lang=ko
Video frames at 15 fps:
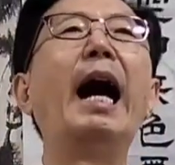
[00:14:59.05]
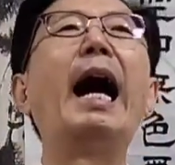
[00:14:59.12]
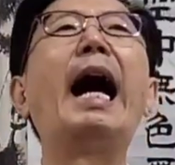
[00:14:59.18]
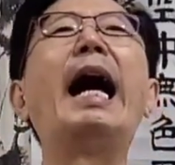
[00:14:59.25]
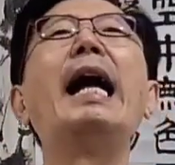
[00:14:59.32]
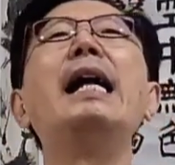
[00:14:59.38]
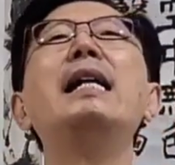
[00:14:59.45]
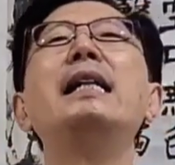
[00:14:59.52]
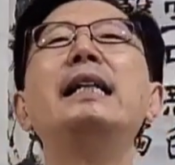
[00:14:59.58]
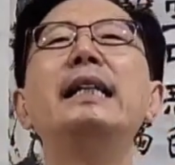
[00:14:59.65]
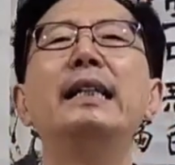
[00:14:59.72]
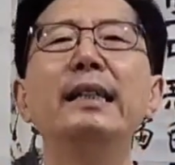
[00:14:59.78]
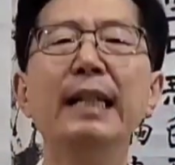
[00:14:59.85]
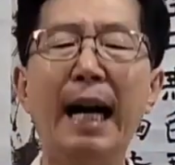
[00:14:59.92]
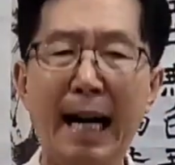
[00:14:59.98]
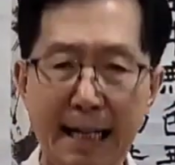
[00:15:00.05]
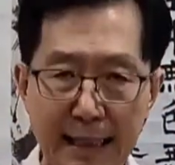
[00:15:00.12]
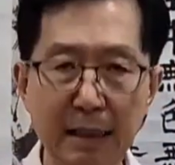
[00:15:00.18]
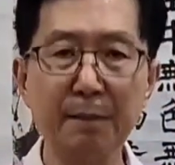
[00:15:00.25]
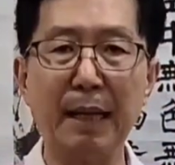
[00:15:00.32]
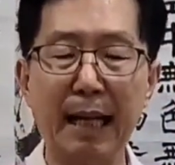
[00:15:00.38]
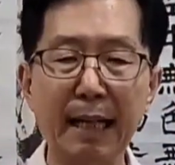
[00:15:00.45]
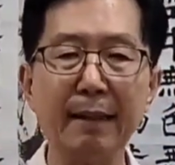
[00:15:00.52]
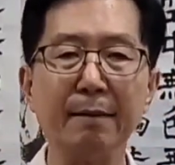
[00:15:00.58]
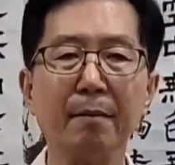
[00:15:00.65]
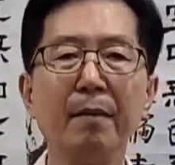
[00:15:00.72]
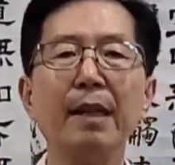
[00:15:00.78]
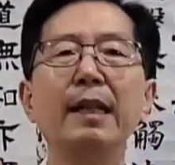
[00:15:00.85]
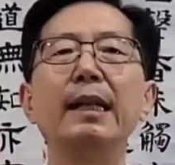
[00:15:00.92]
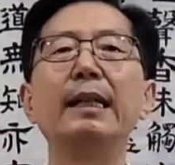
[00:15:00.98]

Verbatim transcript: 알기는 하지만